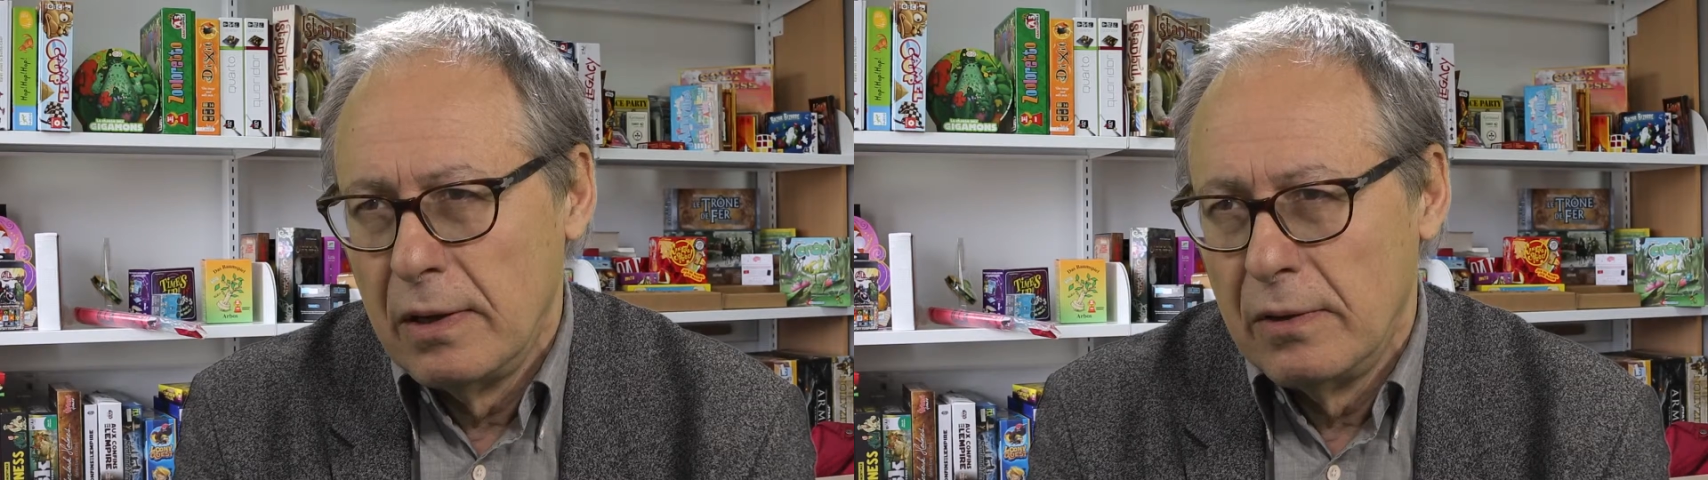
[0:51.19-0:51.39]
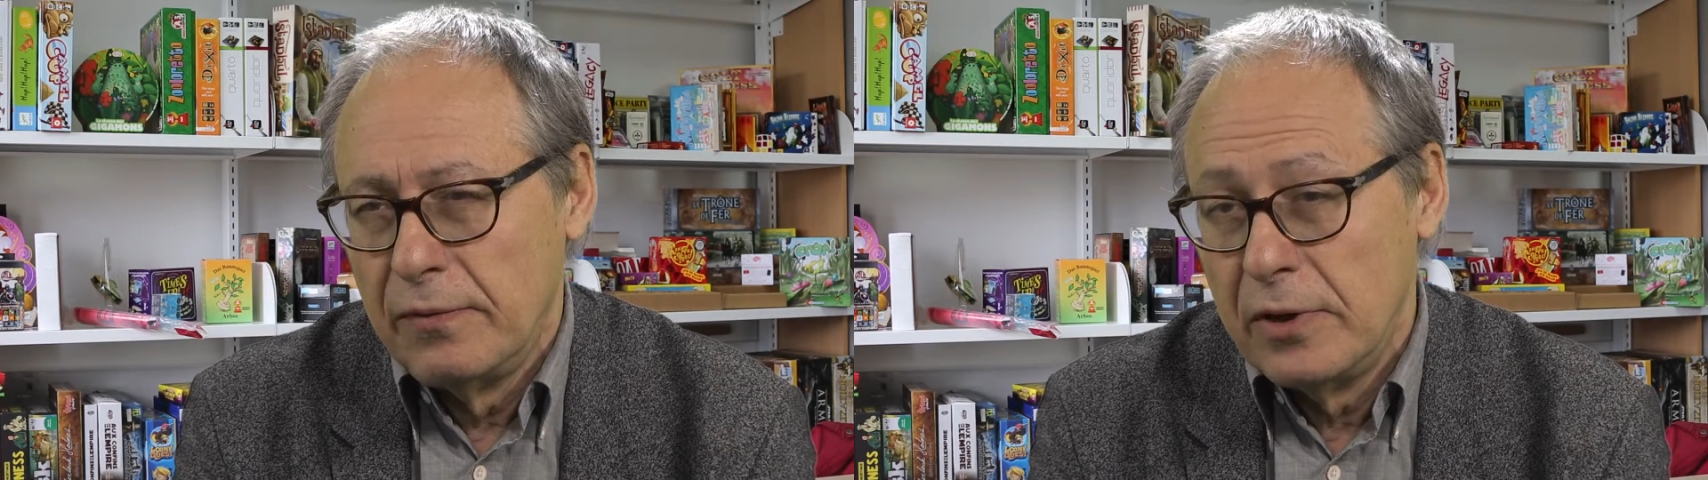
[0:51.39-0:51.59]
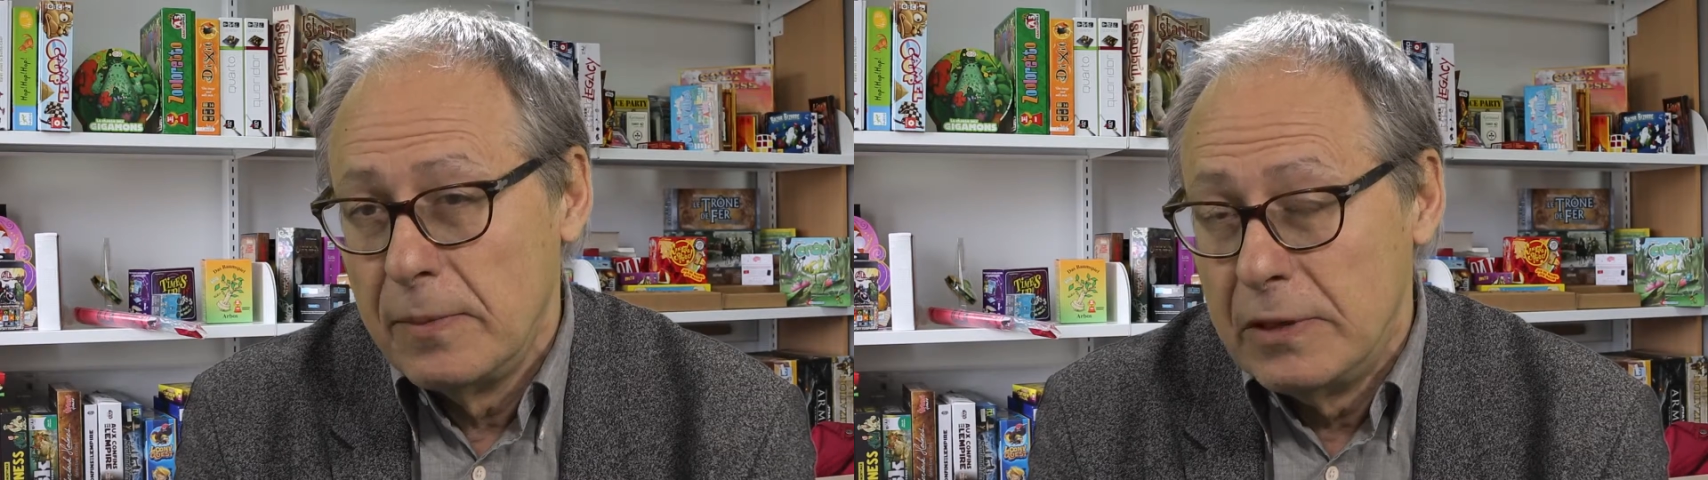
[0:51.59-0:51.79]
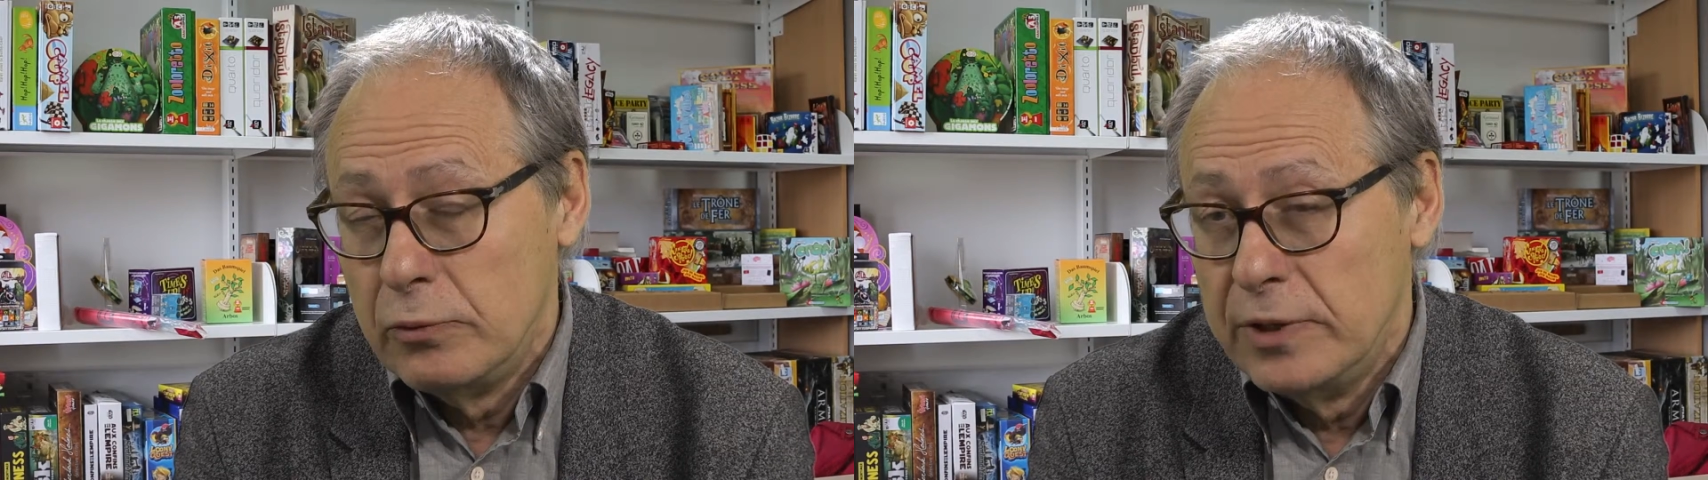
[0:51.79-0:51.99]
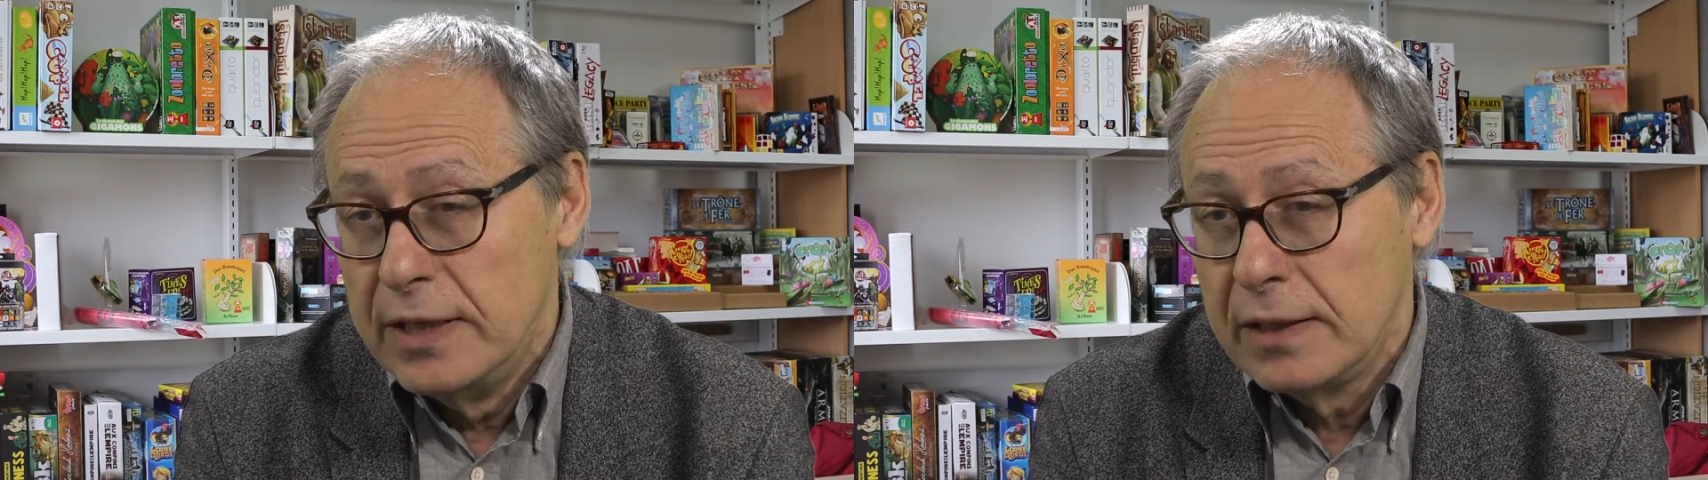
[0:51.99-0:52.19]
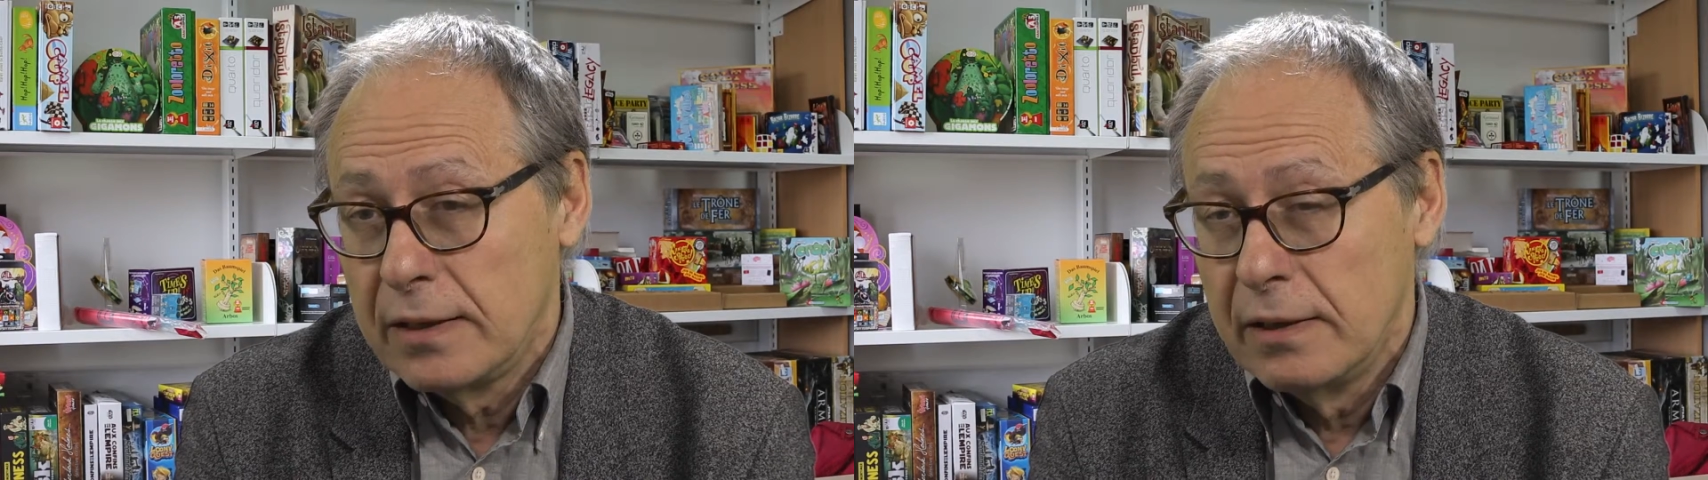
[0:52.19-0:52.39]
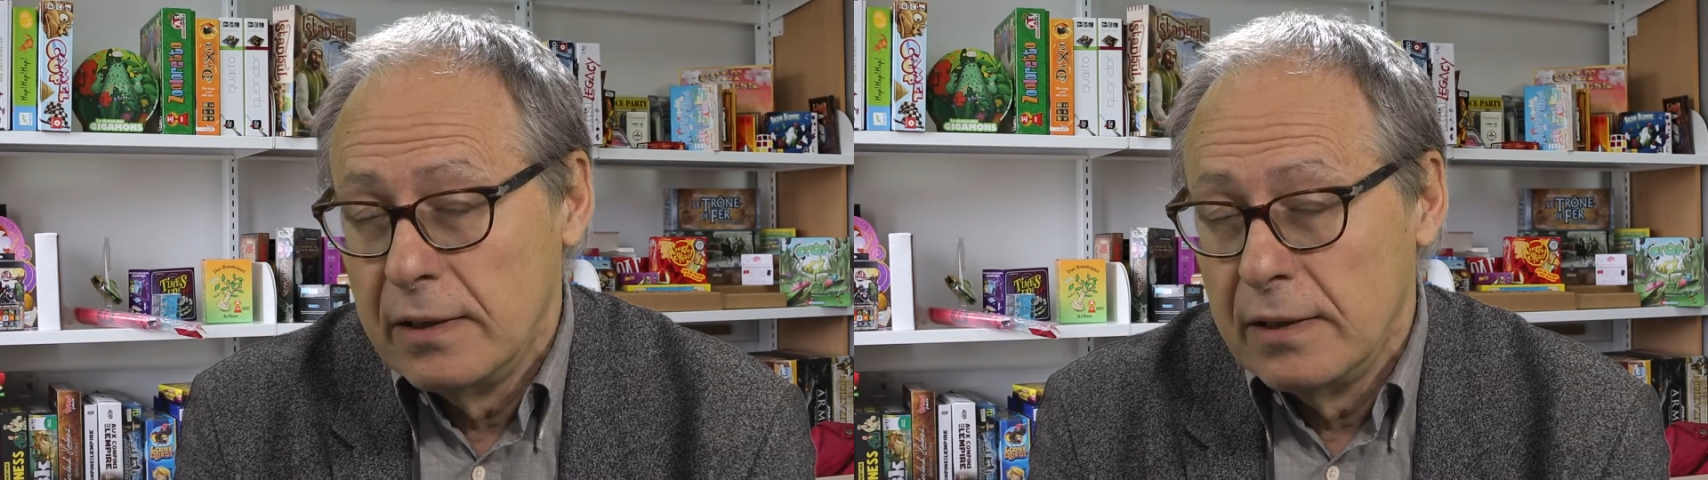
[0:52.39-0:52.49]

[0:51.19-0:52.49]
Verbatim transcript: euh, phénomène ludique,